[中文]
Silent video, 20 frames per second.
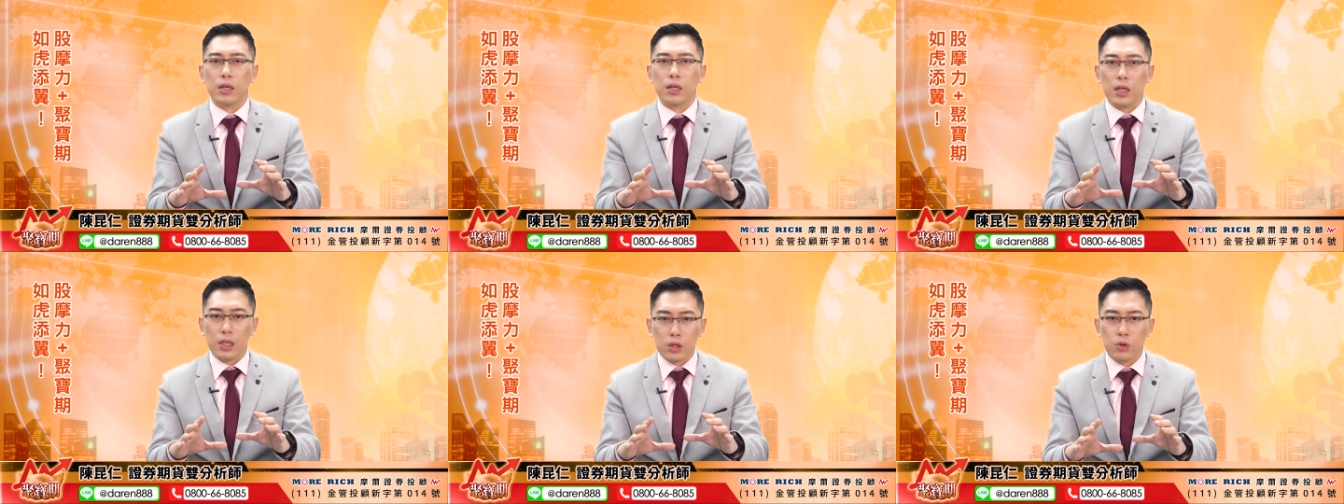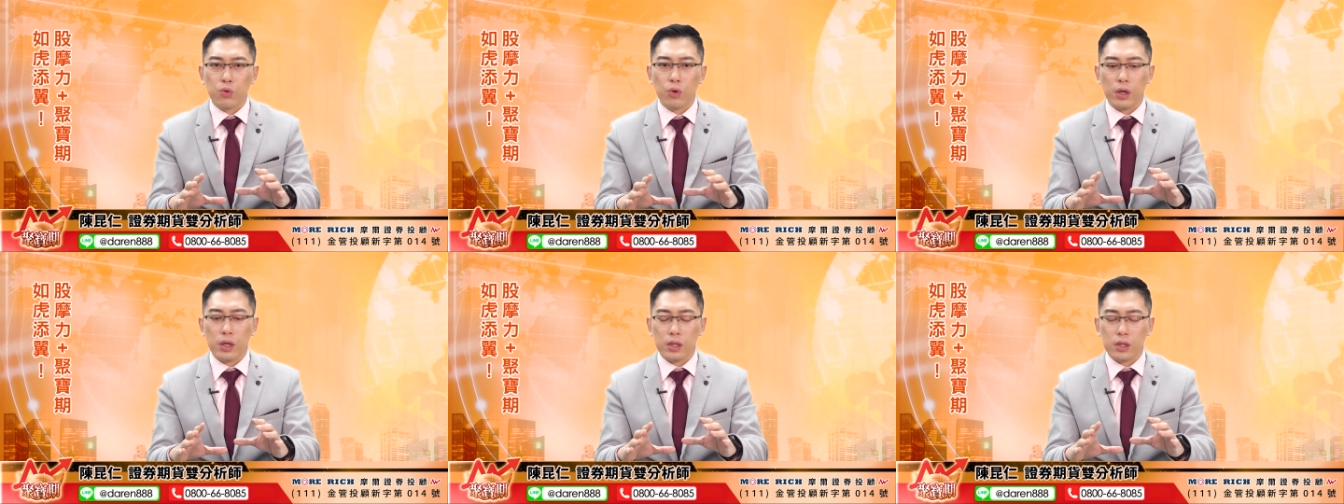
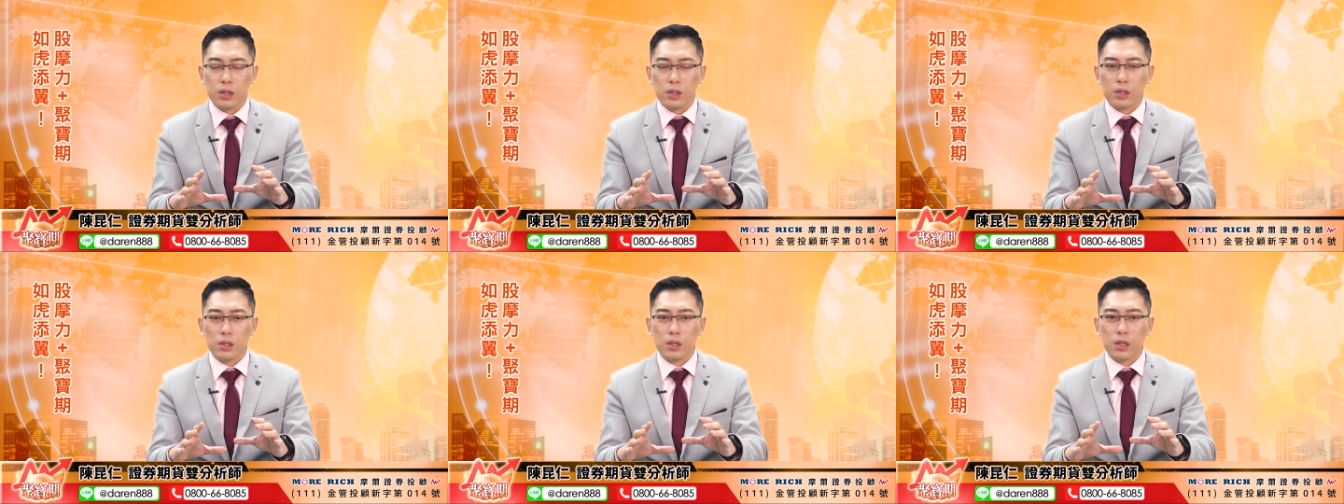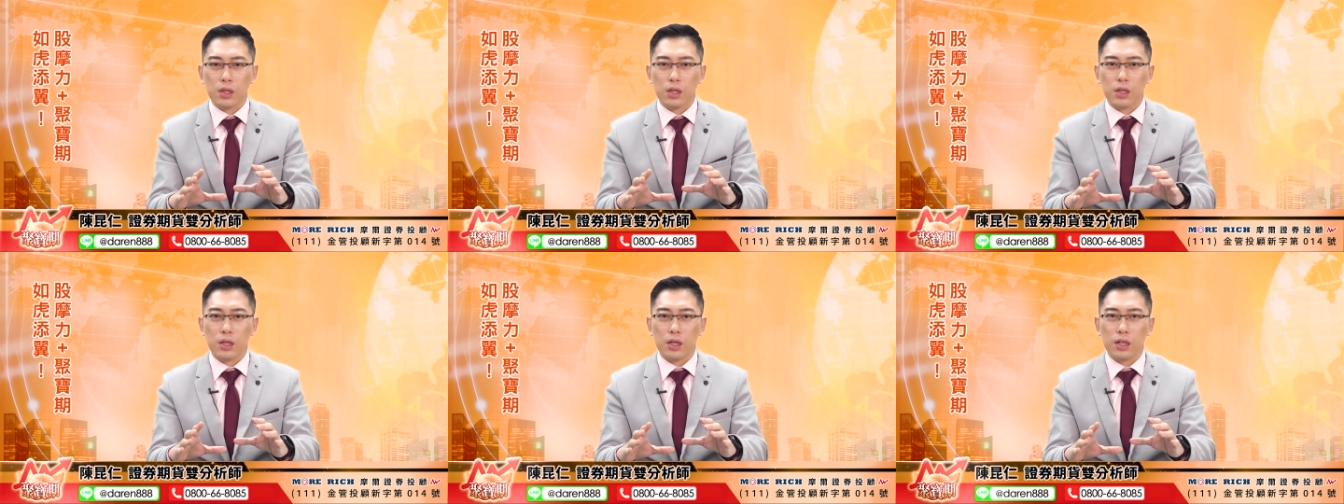因为
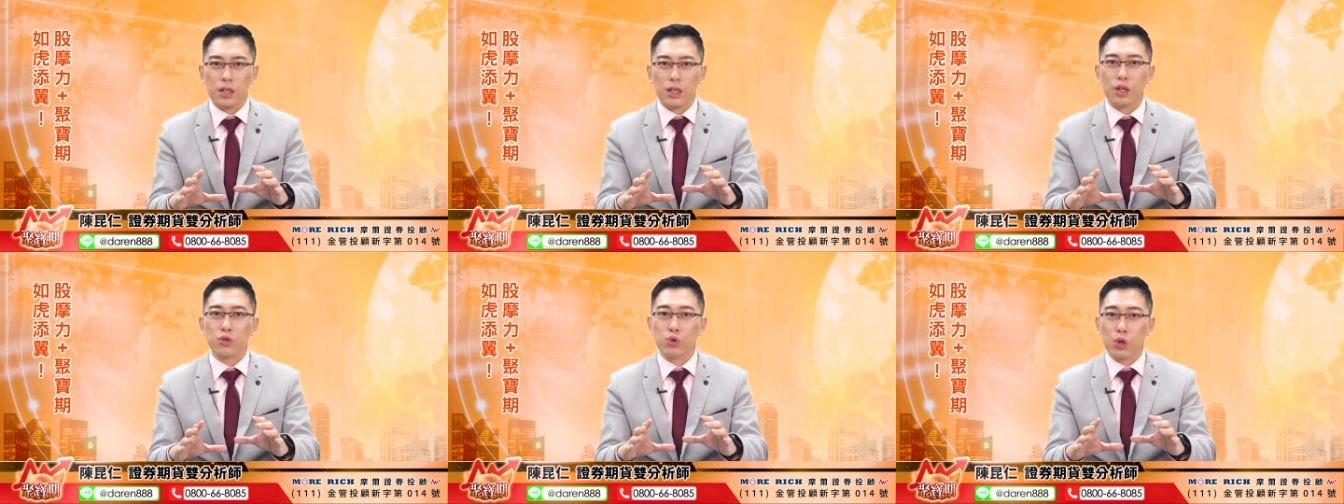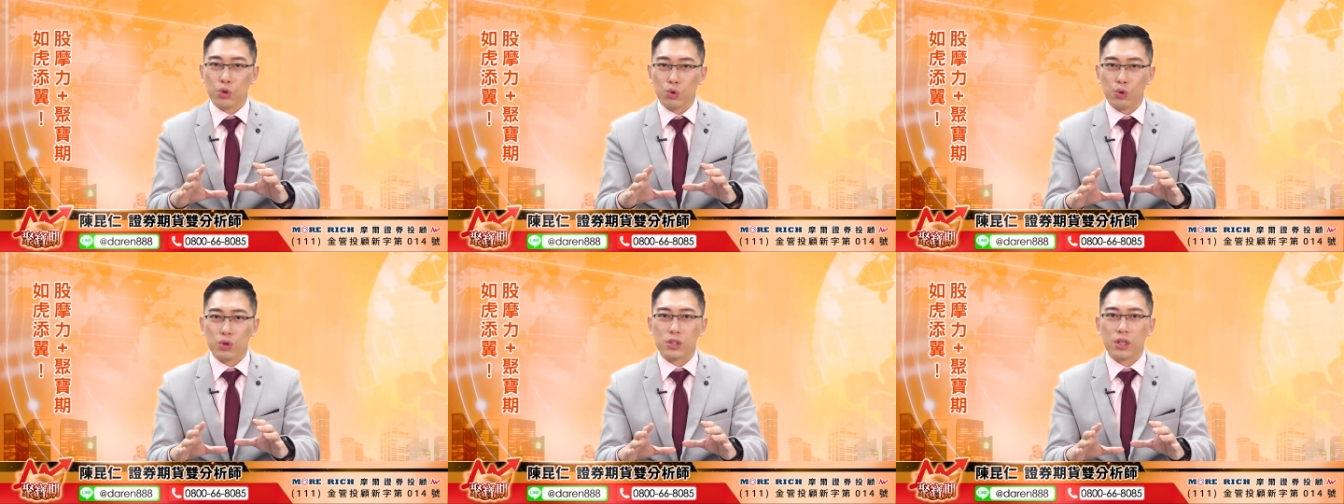要
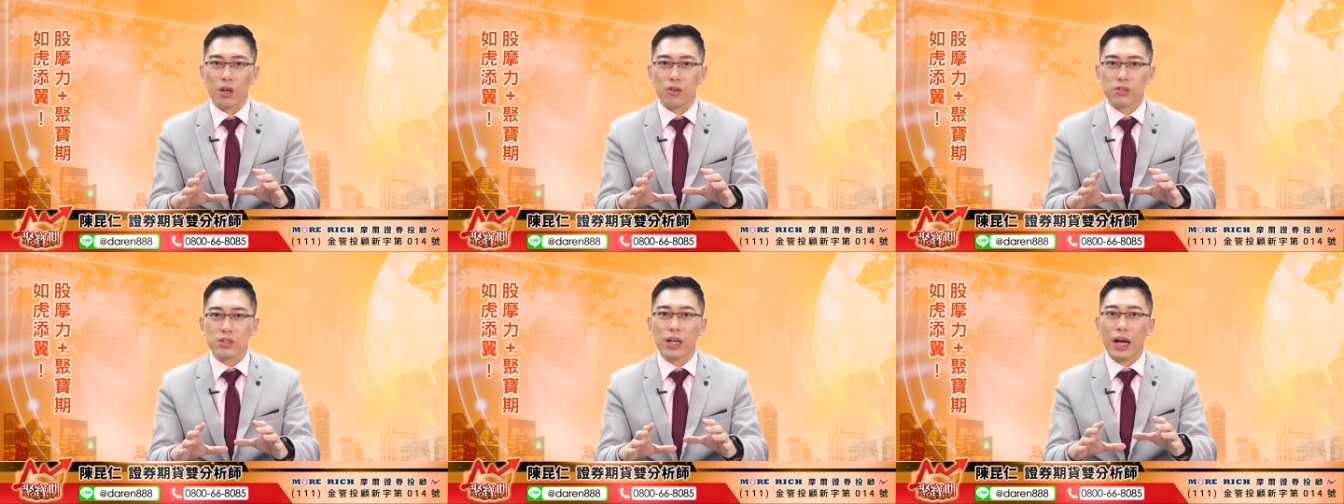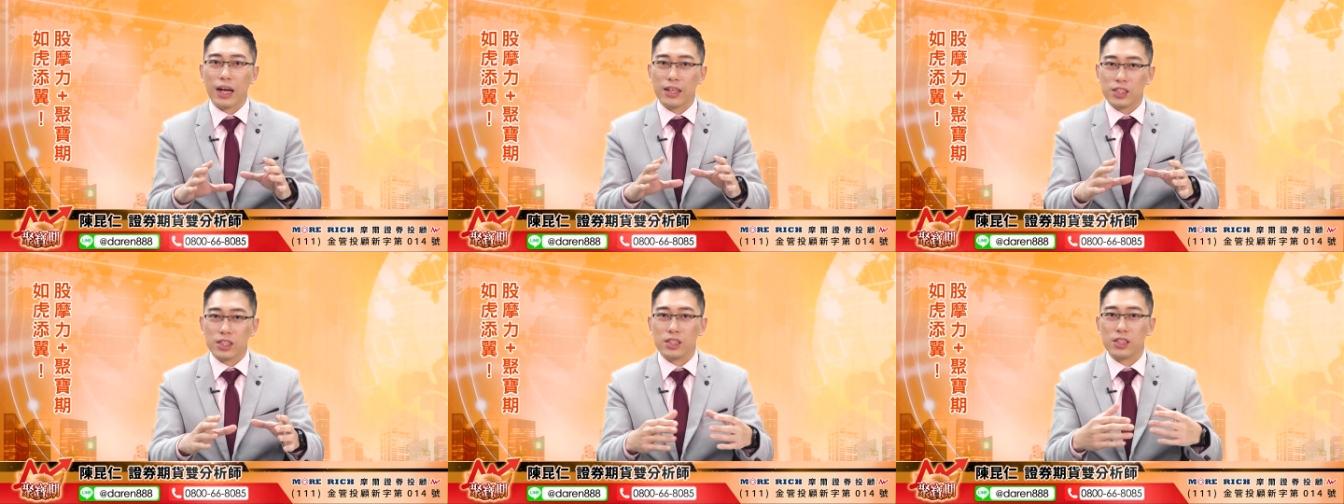赚多少是
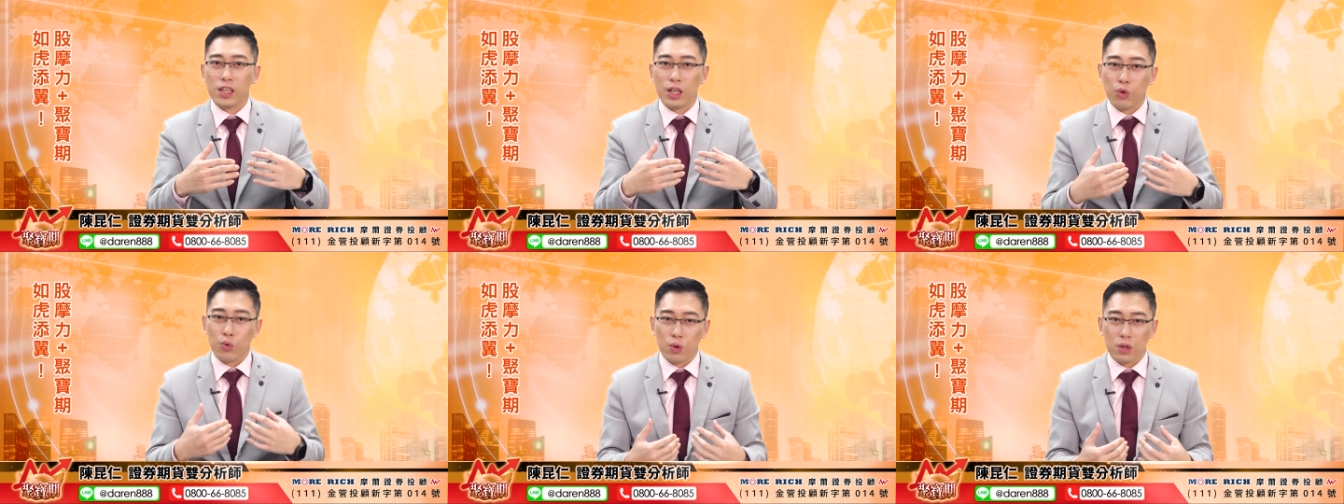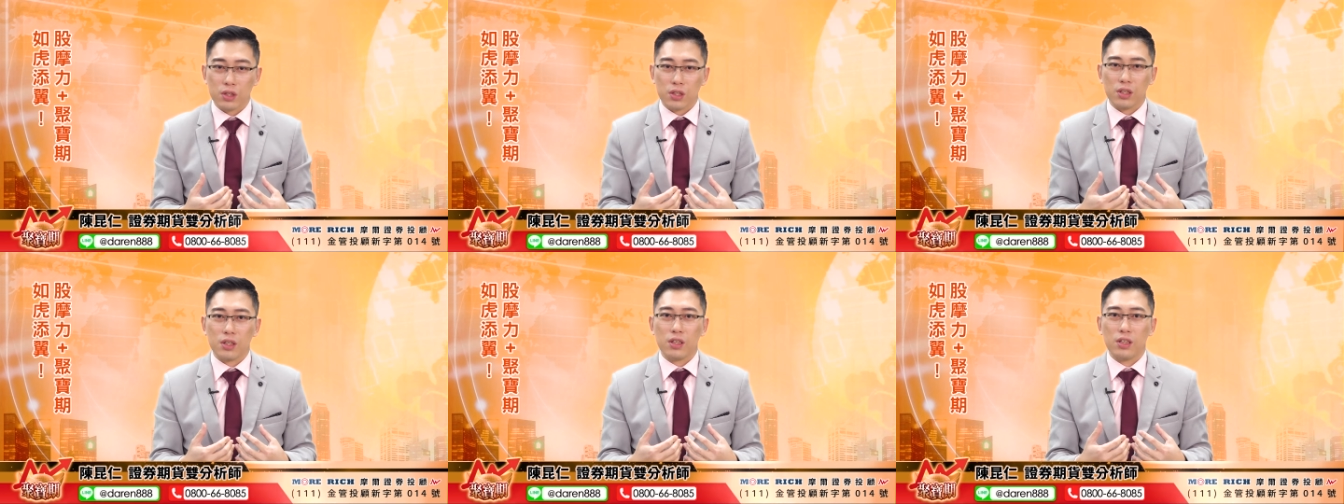行情给
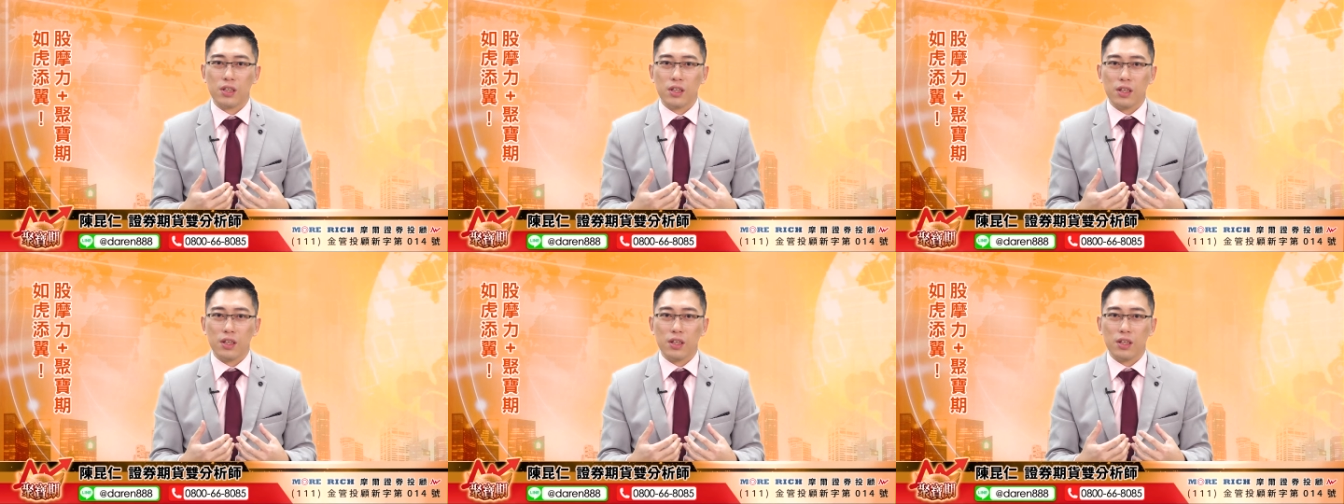我的，